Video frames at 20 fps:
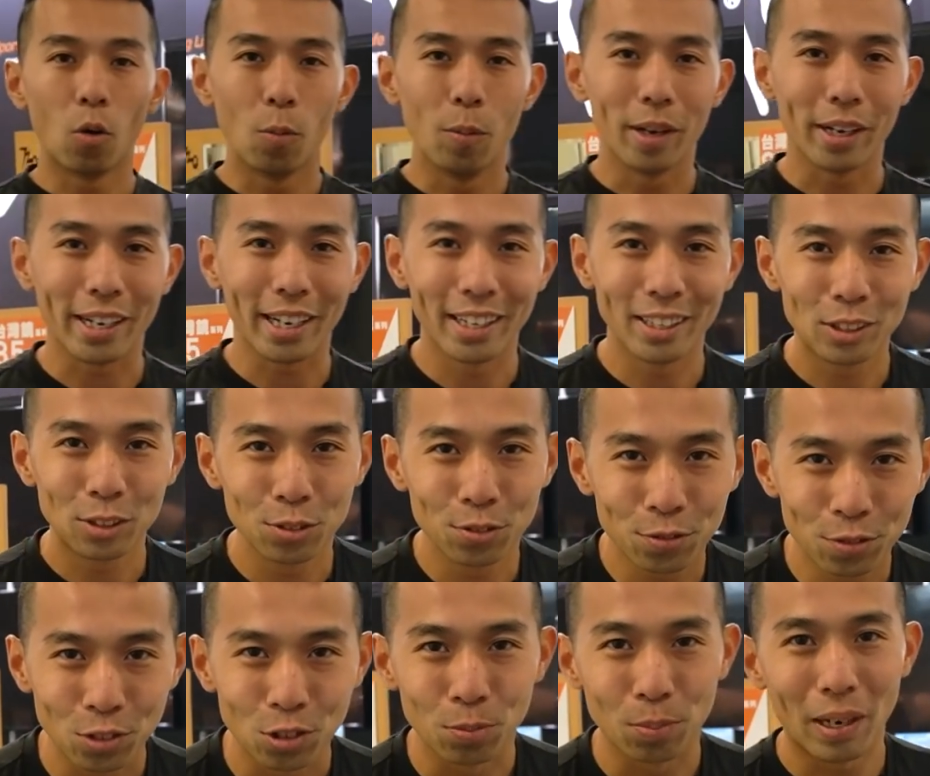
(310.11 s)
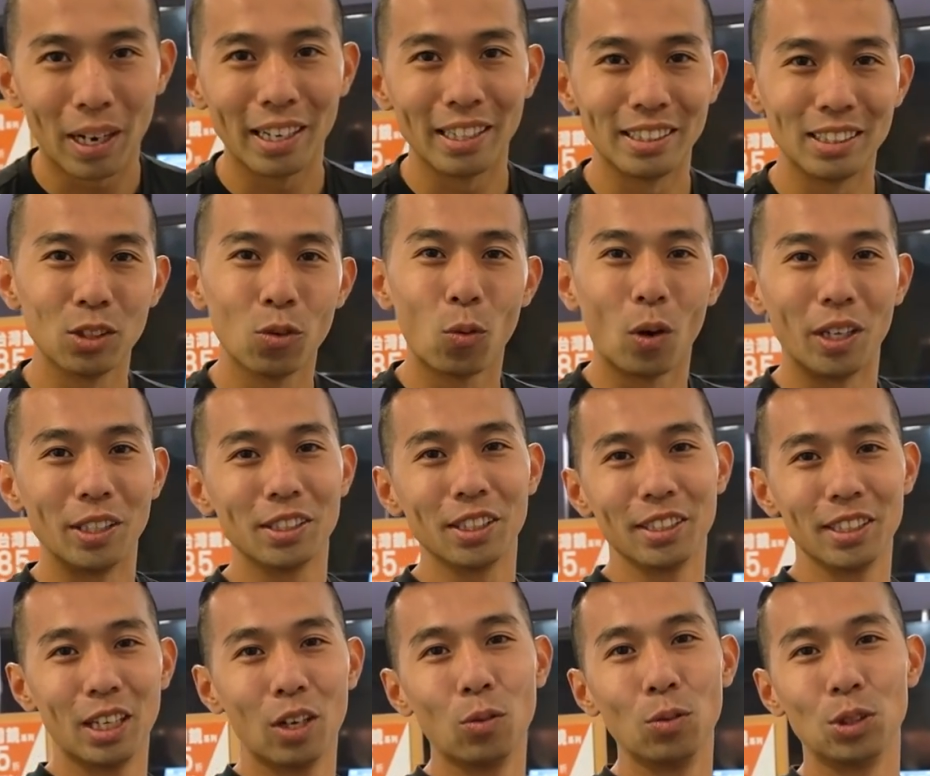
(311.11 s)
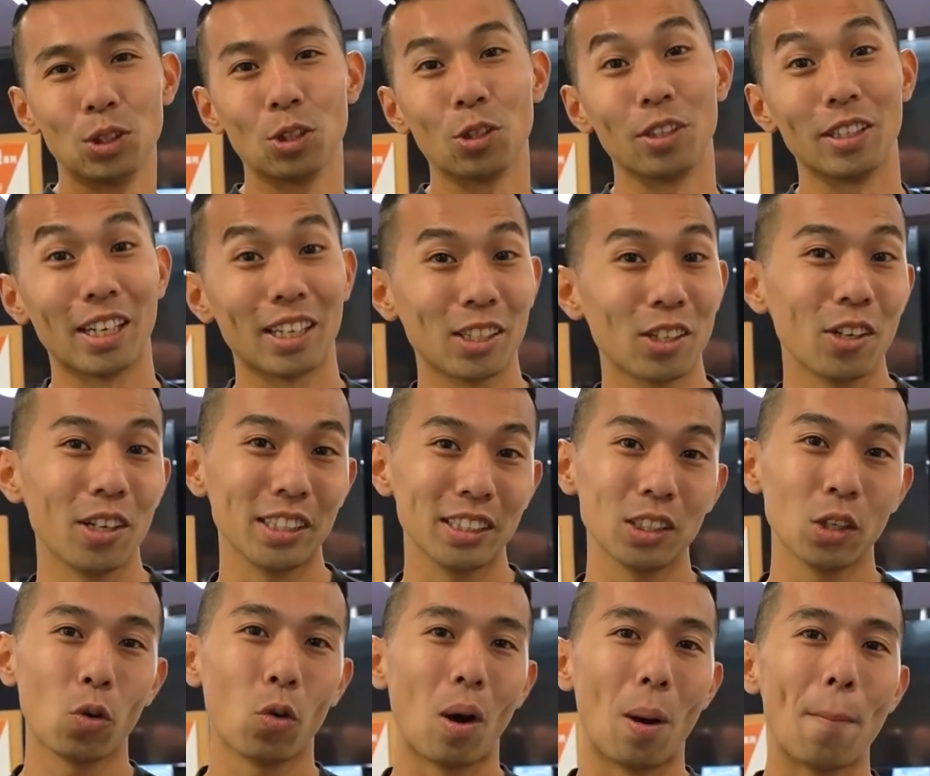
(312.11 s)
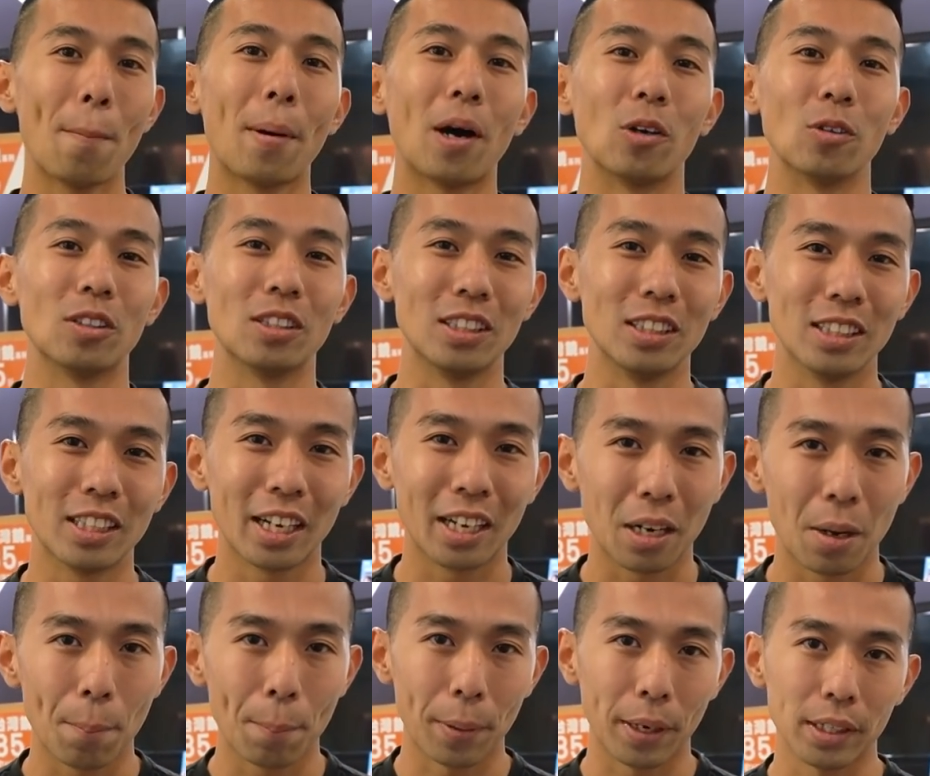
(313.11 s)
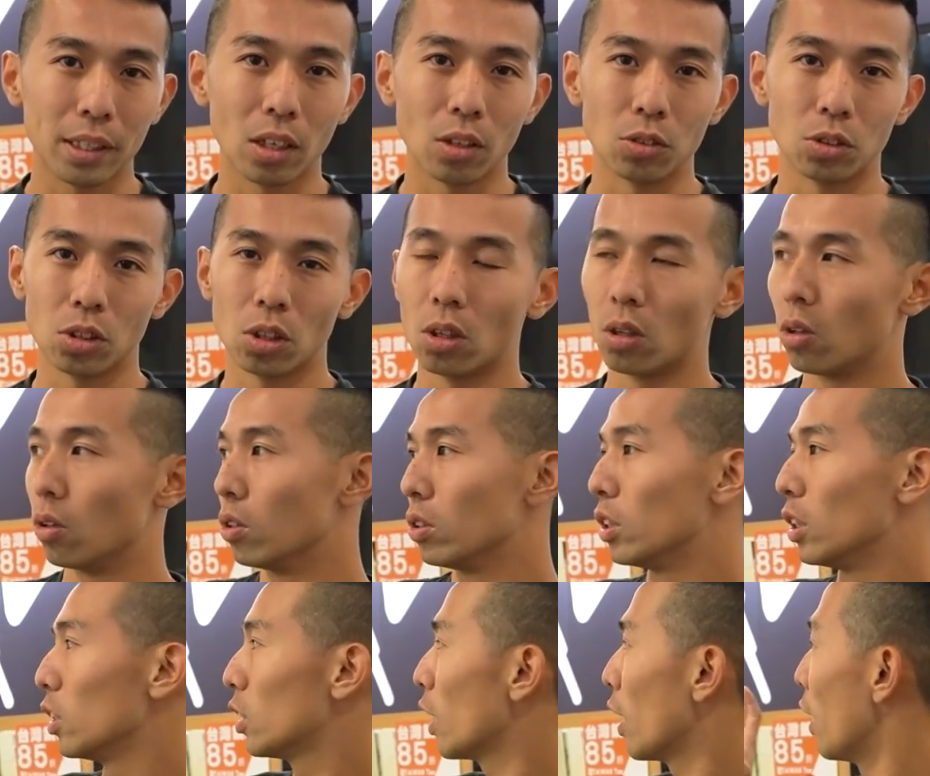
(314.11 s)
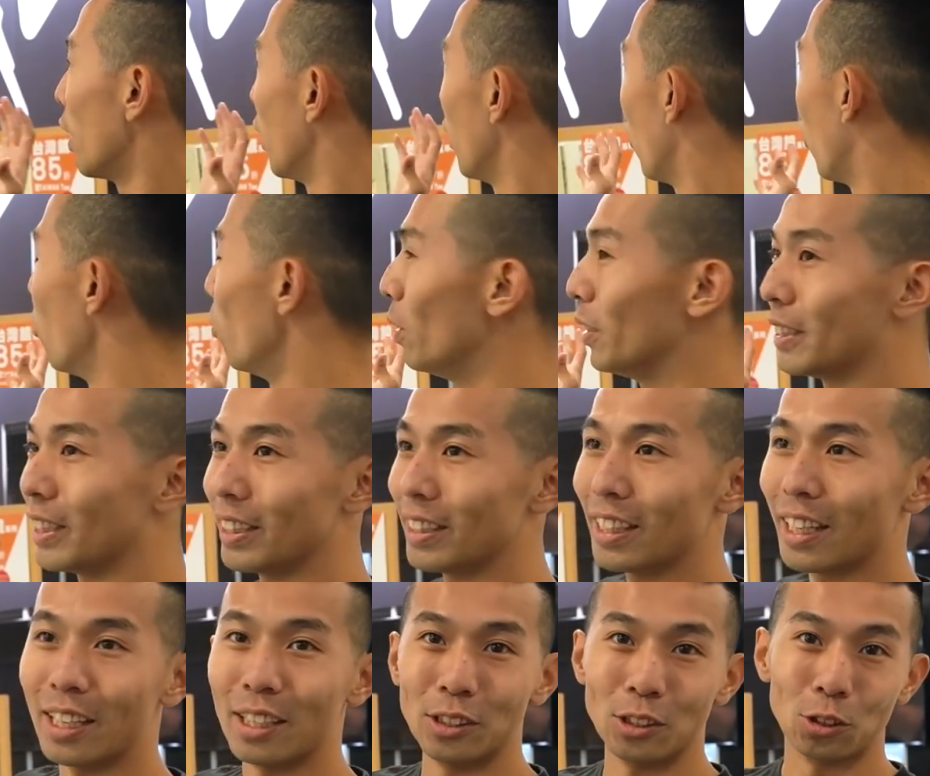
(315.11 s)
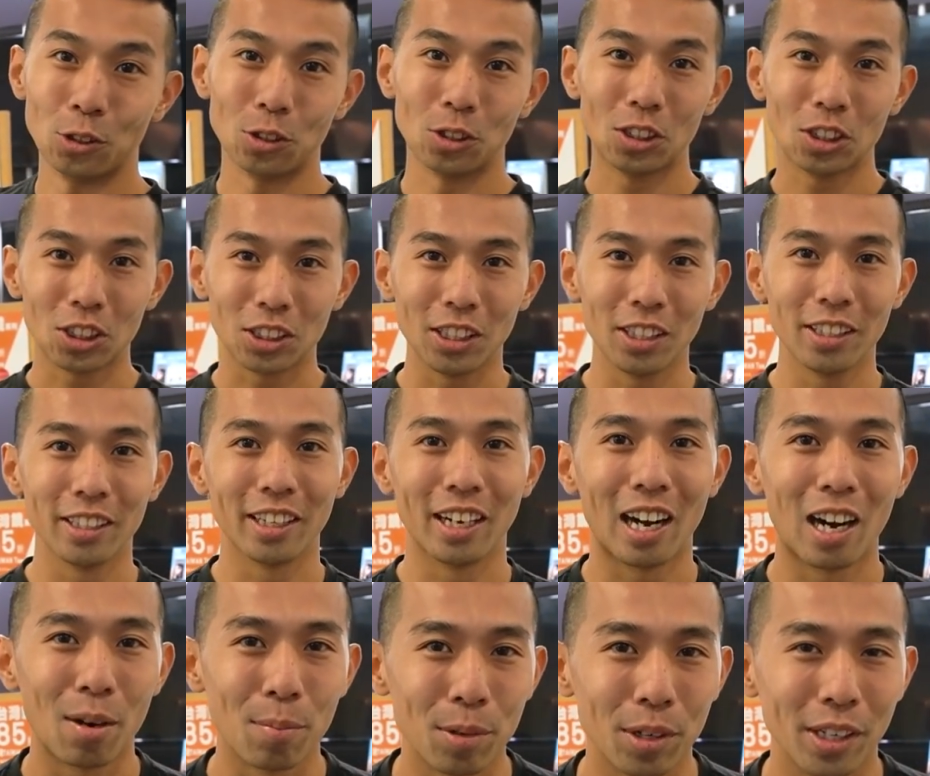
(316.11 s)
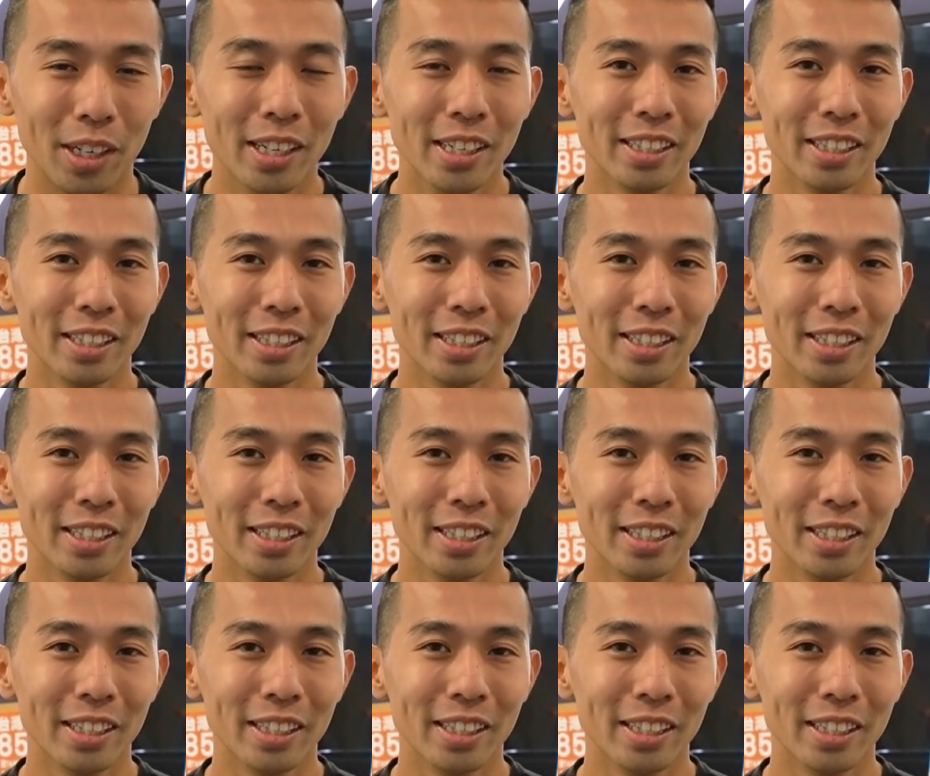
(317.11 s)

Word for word: 我们刚刚去富邦已经完成任务之后，也拿到了一些环保提袋跟杯套之后，接下来后面这一摊就是720 Armor。